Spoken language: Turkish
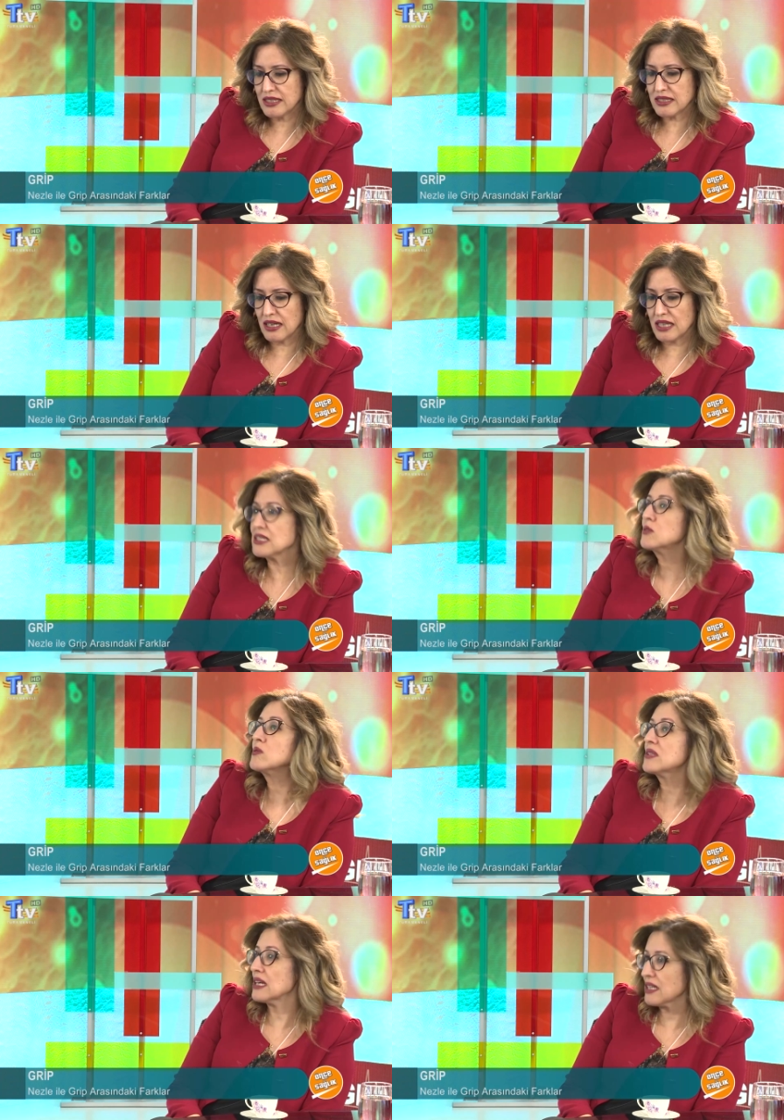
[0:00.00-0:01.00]
hatta
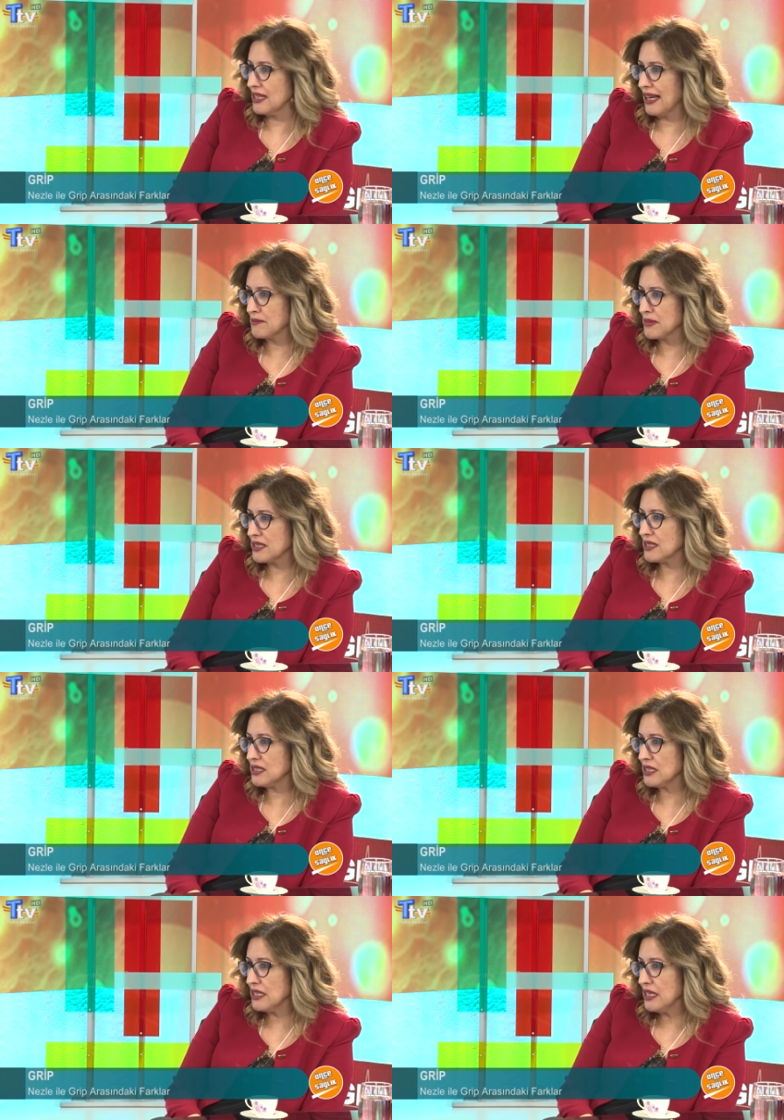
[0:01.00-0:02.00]
Atatürk de
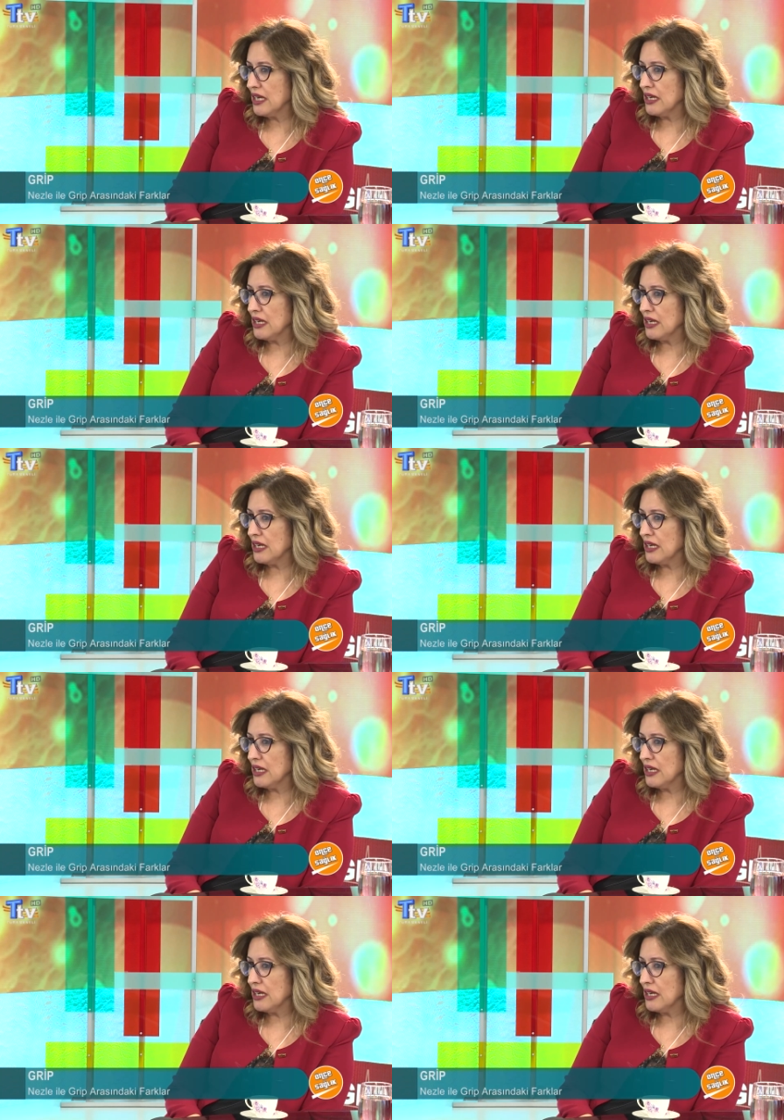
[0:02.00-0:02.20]
yakalanmıştır.